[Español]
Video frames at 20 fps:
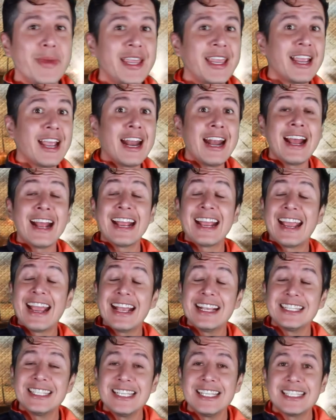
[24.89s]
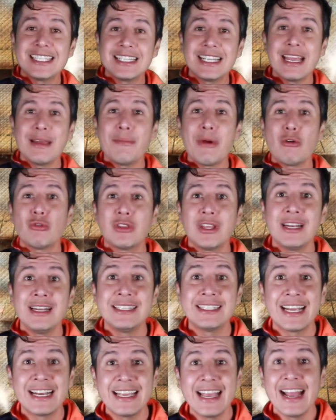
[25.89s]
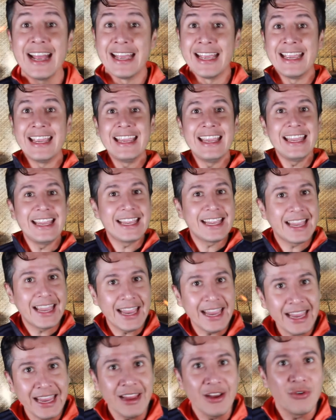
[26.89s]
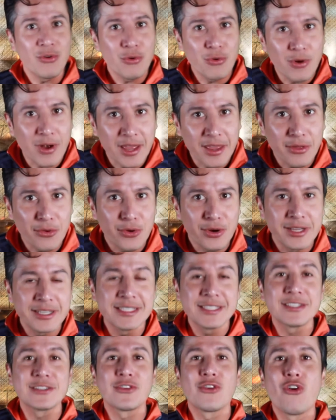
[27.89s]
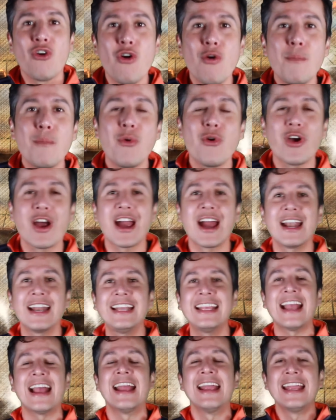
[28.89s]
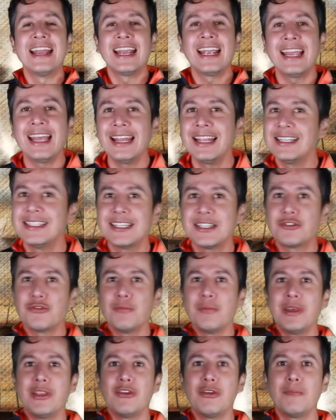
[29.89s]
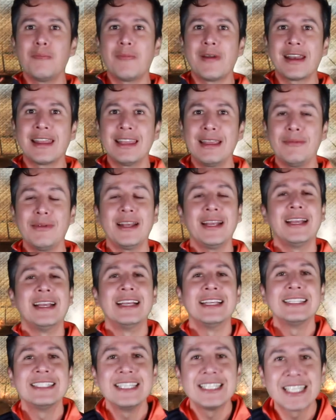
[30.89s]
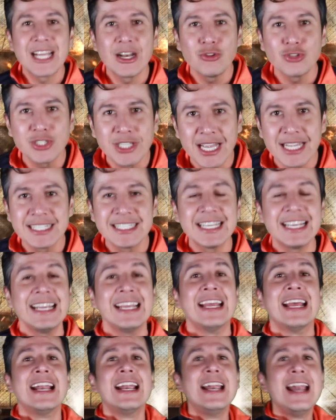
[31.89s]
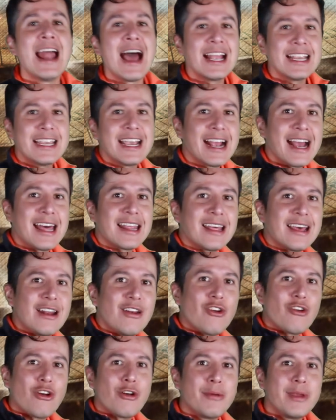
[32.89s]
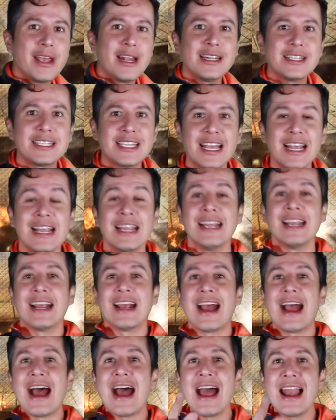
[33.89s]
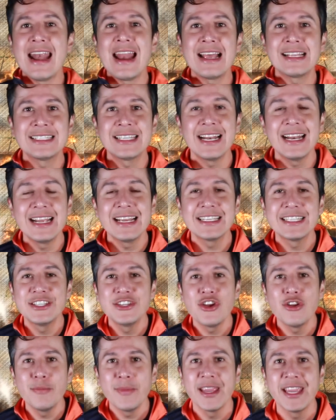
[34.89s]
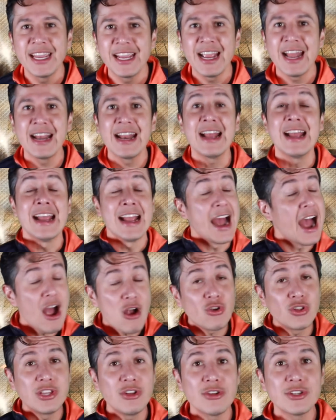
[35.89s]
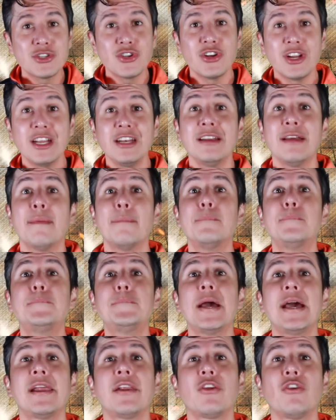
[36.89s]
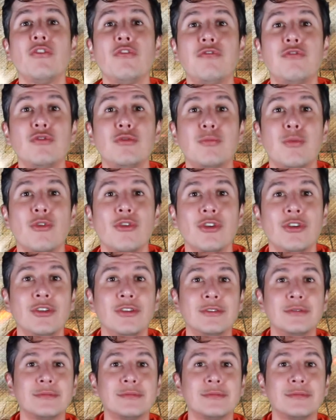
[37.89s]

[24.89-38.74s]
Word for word: mexicana, qué sistema utilizaría y qué jugadores convocaría quédense, es un video imperdible. Si se nos hace la llegada de Loco Bielsa a la selección mexicana, a continuación en Perro Fútbol.